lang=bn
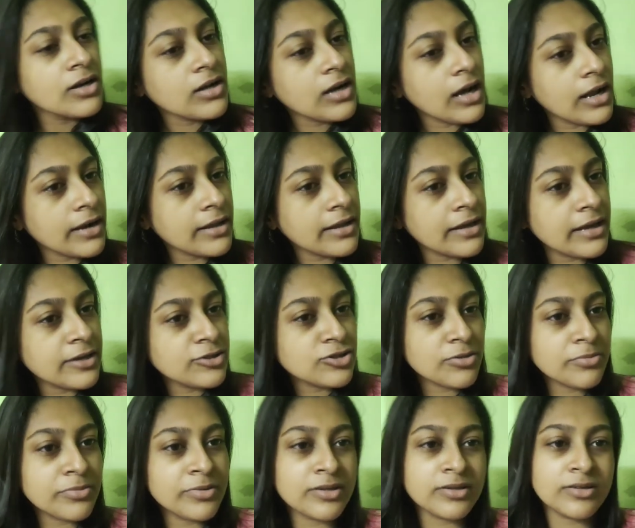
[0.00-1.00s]
কালকে
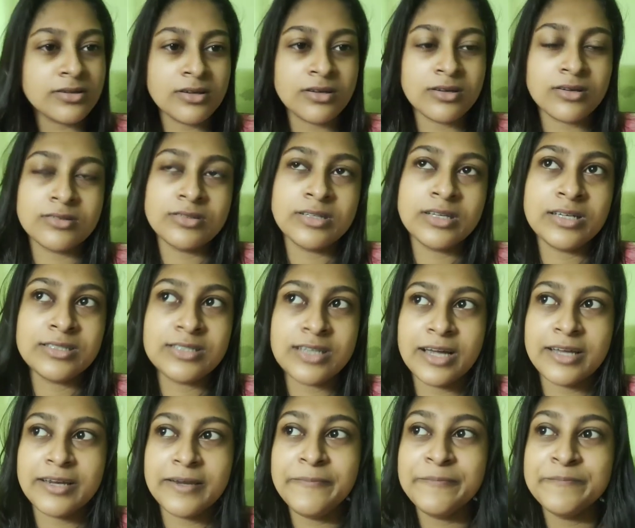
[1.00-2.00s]
এইসবের দিকে
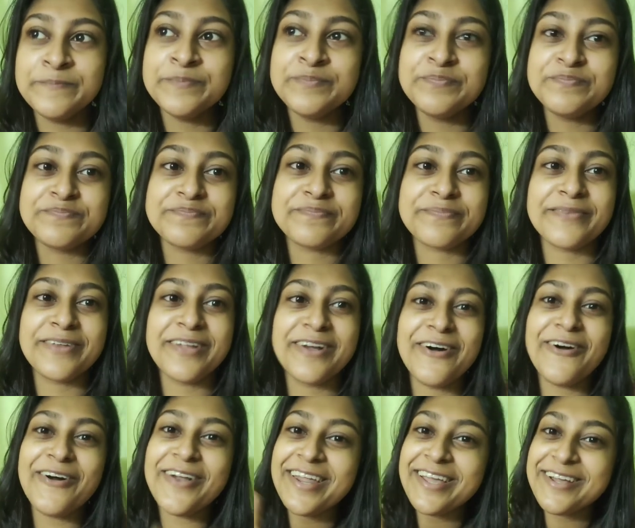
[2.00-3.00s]
যাইনি
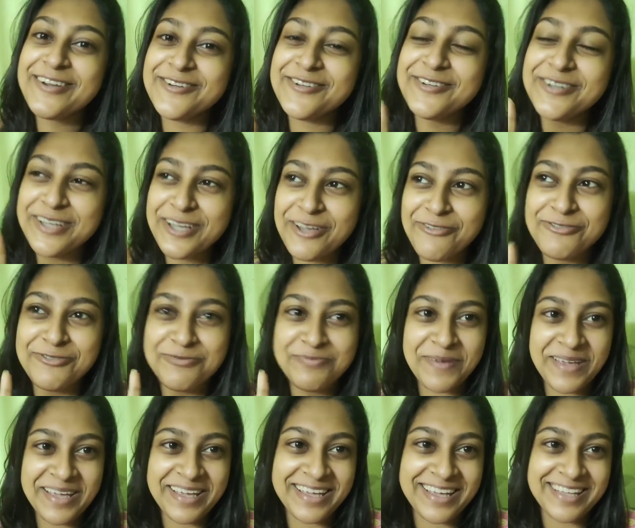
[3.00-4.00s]
অনেকগুলো গিফট
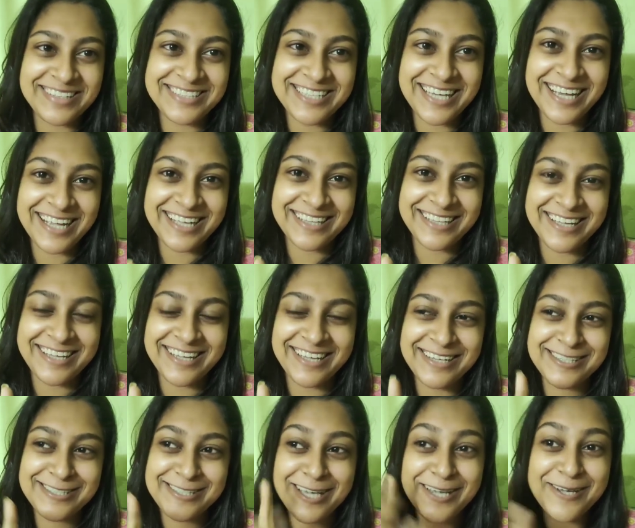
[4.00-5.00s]
পেয়ে গেছি আগে থেকে
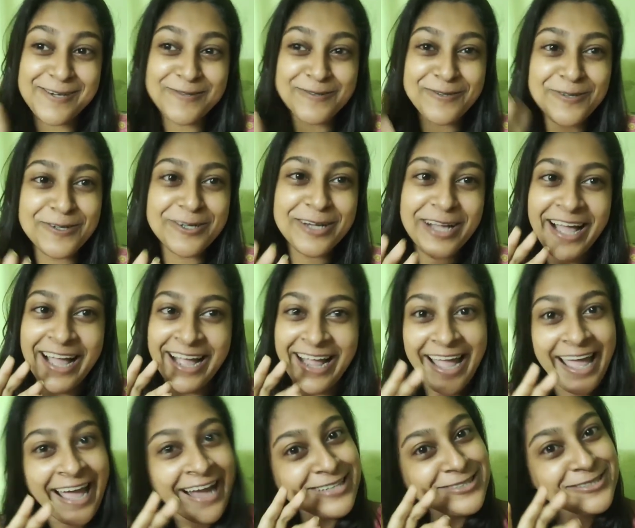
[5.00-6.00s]
সেইগুলোর
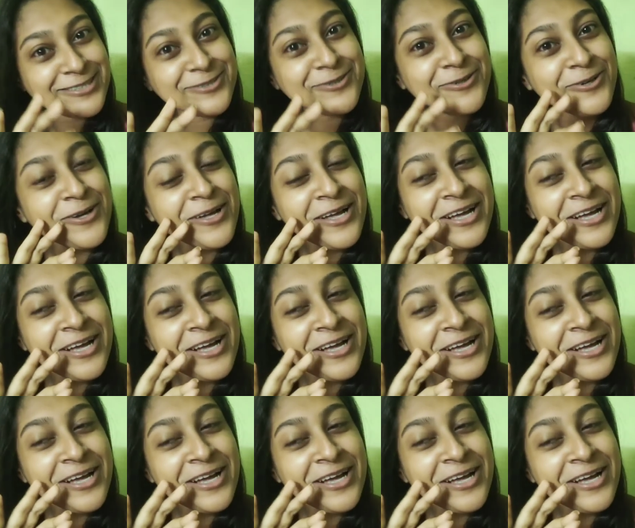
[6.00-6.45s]
একটা তো